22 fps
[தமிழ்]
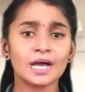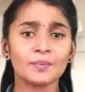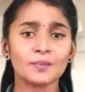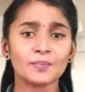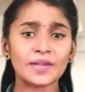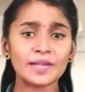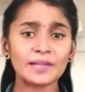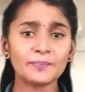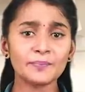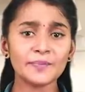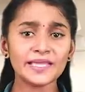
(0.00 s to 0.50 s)

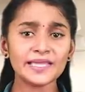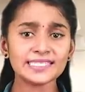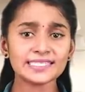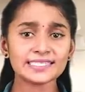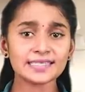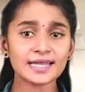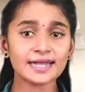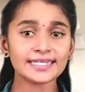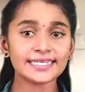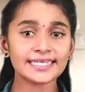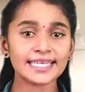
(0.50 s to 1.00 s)
பிலிப்பீன்ஸ்
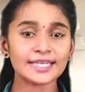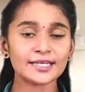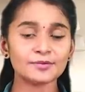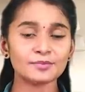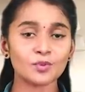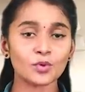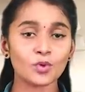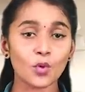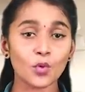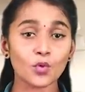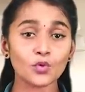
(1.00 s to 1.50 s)
நாட்டிலும்
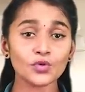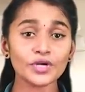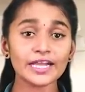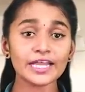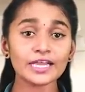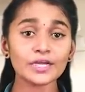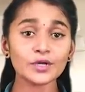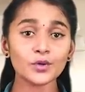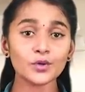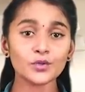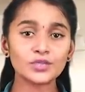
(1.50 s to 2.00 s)

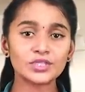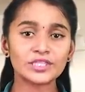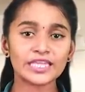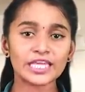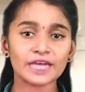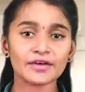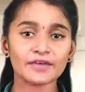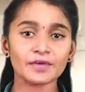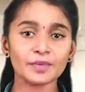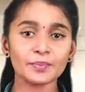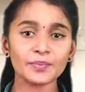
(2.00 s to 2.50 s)
ஊரடங்கு
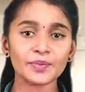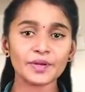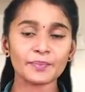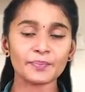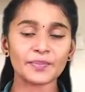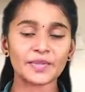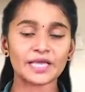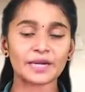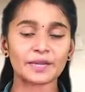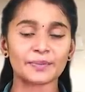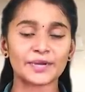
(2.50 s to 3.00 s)
உத்தரவு
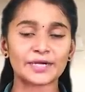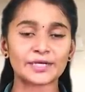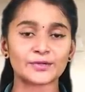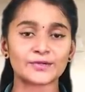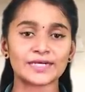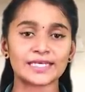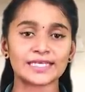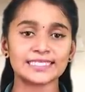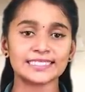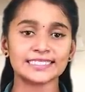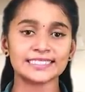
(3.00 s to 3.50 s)

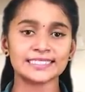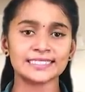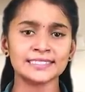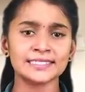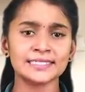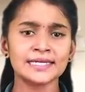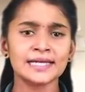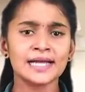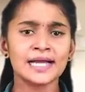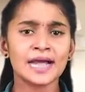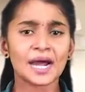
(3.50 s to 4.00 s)
பிறப்பிக்கப்பட்டுள்ளது
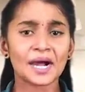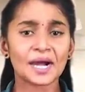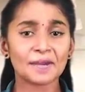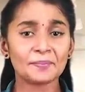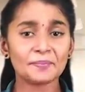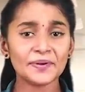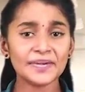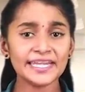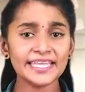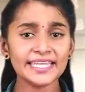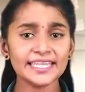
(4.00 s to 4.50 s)

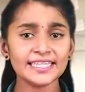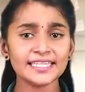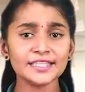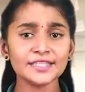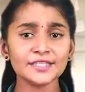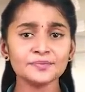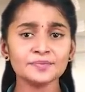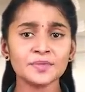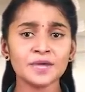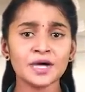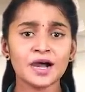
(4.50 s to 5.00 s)

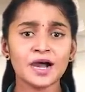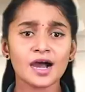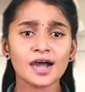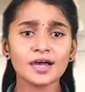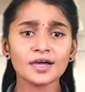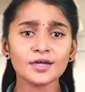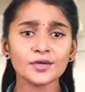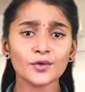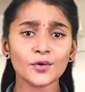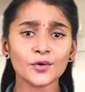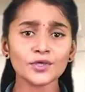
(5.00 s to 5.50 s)
அப்படியிருந்தும்
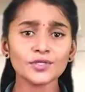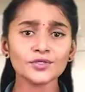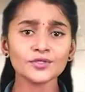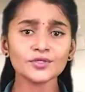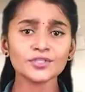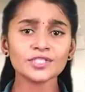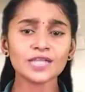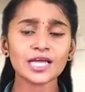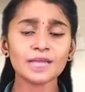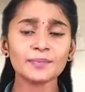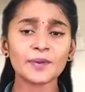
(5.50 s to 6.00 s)
அங்கு நோய்
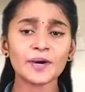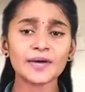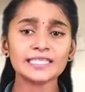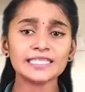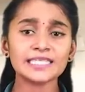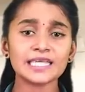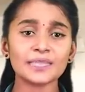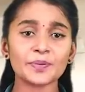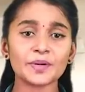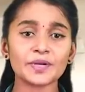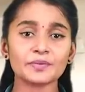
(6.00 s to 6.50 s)
தொற்றால்
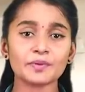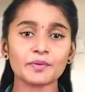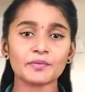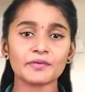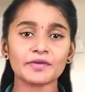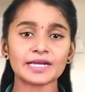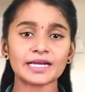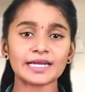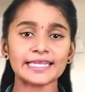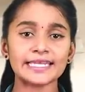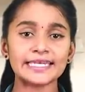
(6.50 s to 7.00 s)

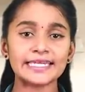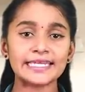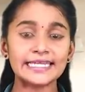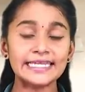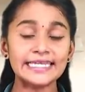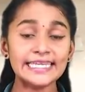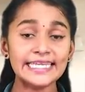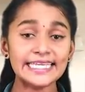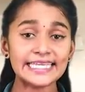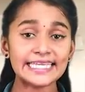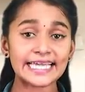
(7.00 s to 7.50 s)
பாதிக்கப்படுபவர்களின்
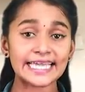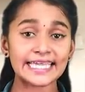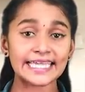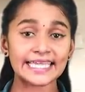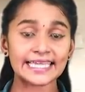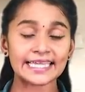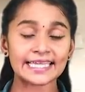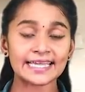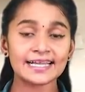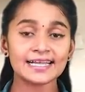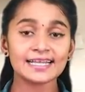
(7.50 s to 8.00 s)
எண்ணிக்கை
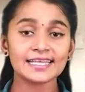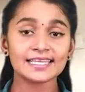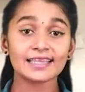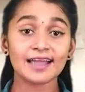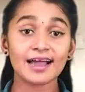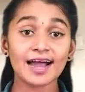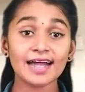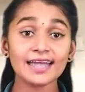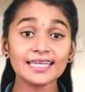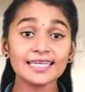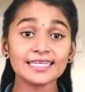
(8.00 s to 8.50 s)

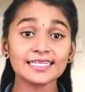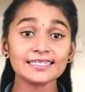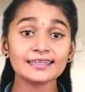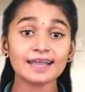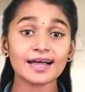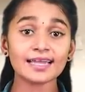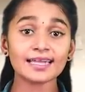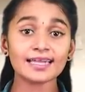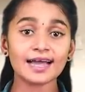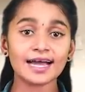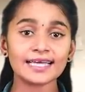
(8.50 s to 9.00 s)
நாளுக்கு
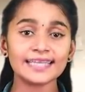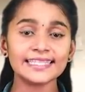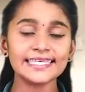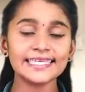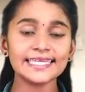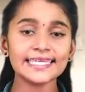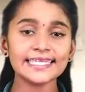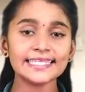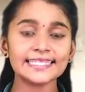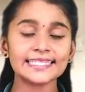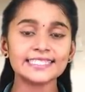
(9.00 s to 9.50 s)
நாள்
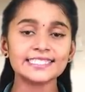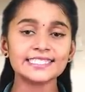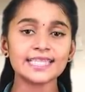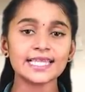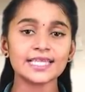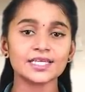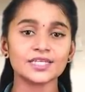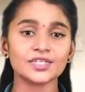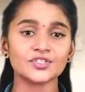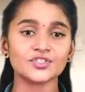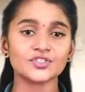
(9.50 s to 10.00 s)
அதிகரித்து
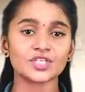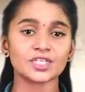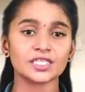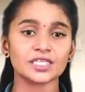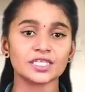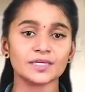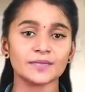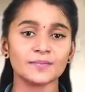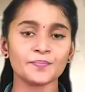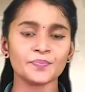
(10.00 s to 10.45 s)
செல்லுகின்றது